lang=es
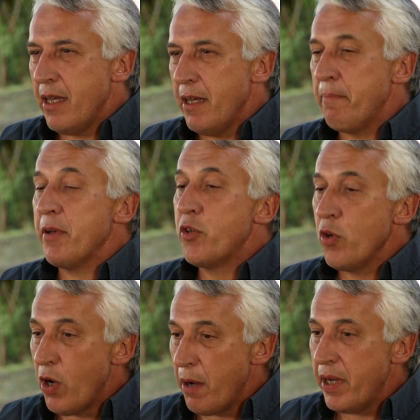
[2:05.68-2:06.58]

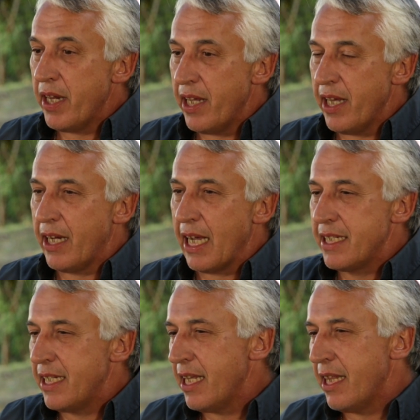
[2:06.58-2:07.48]
empezó a haber
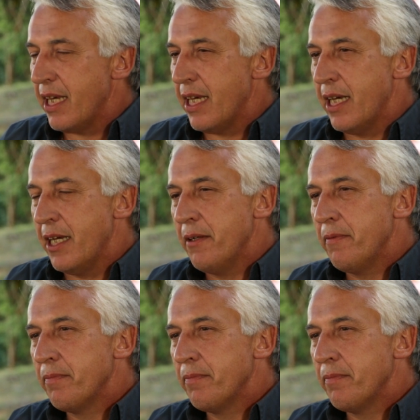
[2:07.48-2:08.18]
escasez de,